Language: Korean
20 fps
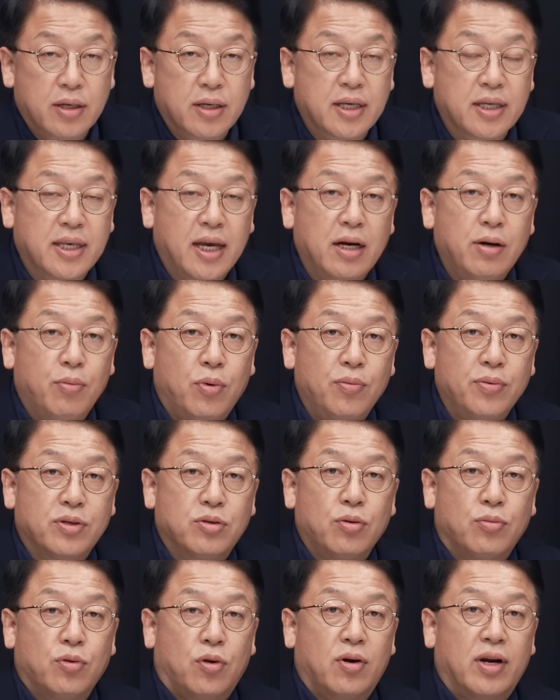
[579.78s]
기사를 보면서
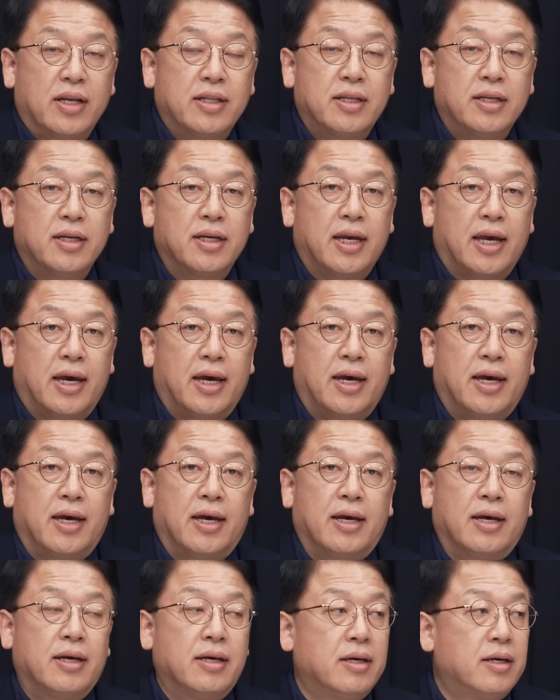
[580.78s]
좀 놀랐던
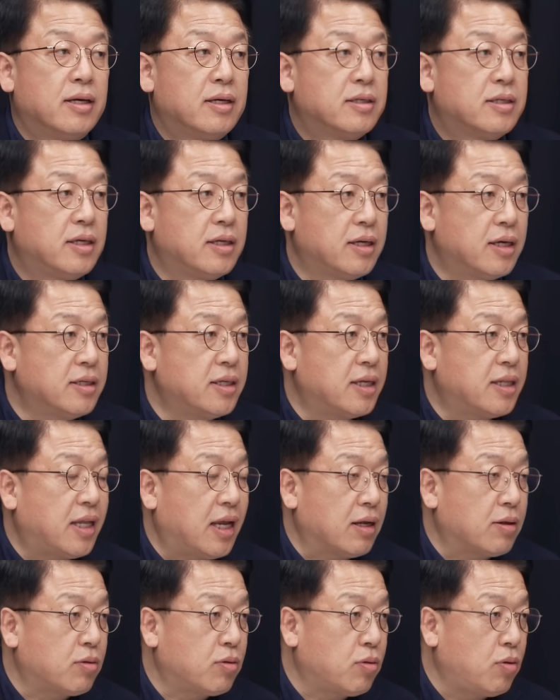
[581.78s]
게 전영기
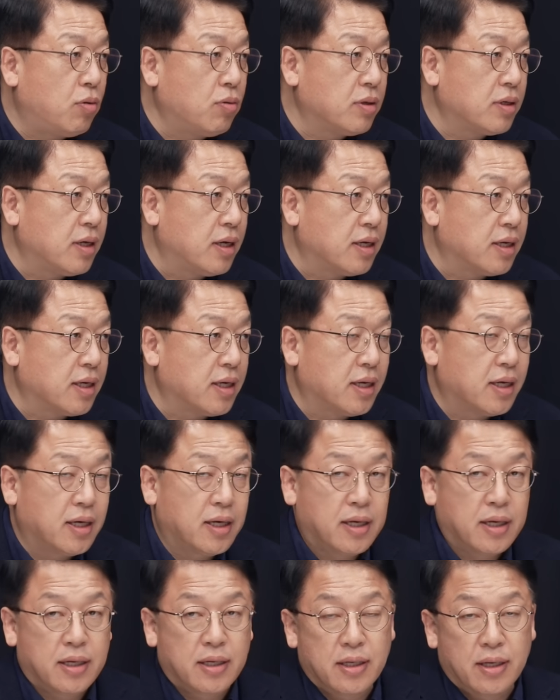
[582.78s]

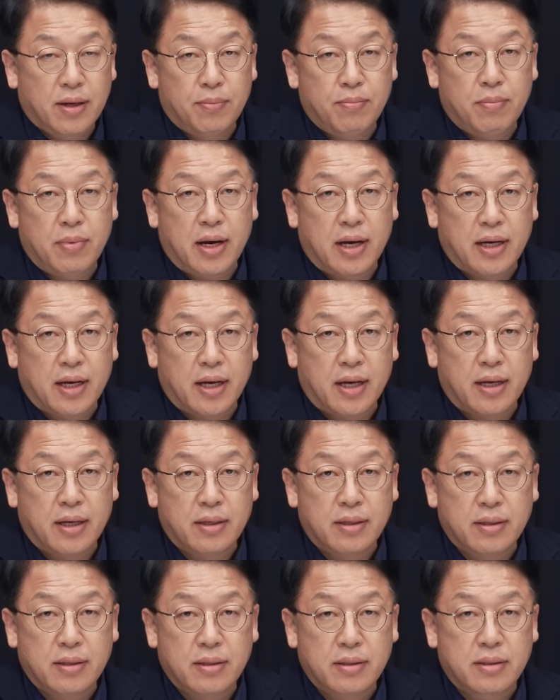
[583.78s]
대통령이 연말에
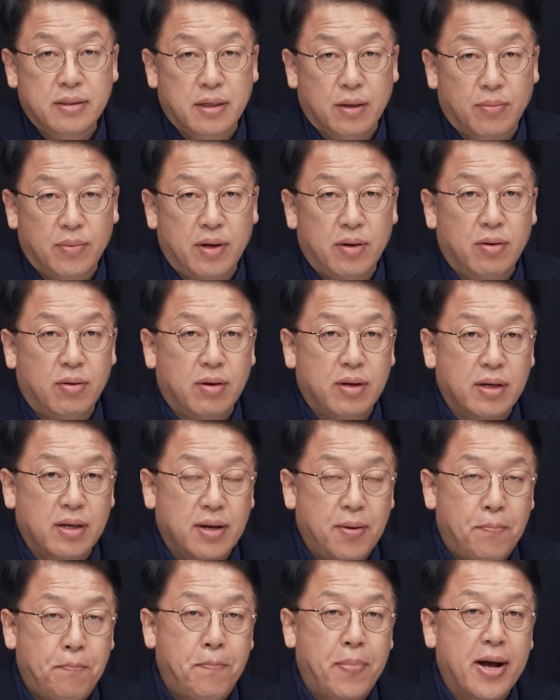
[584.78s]
정말로
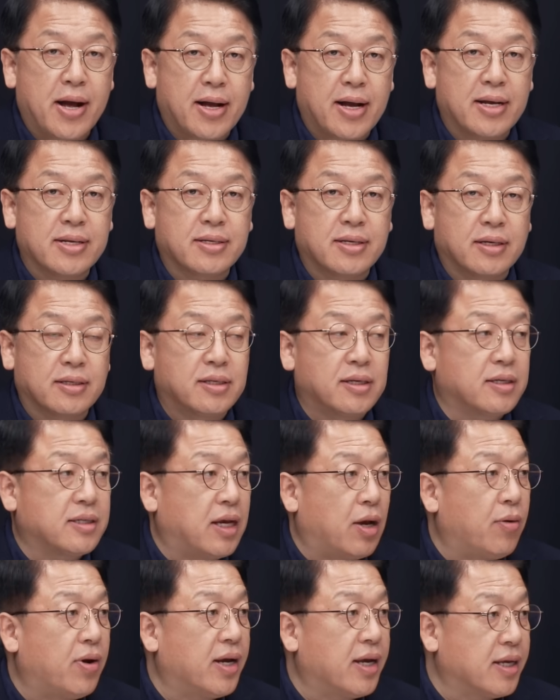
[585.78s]
급박한 정책
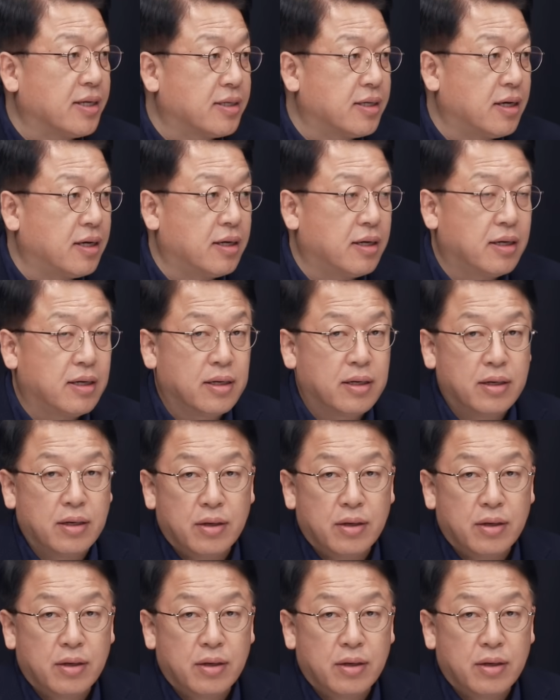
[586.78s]
상황에서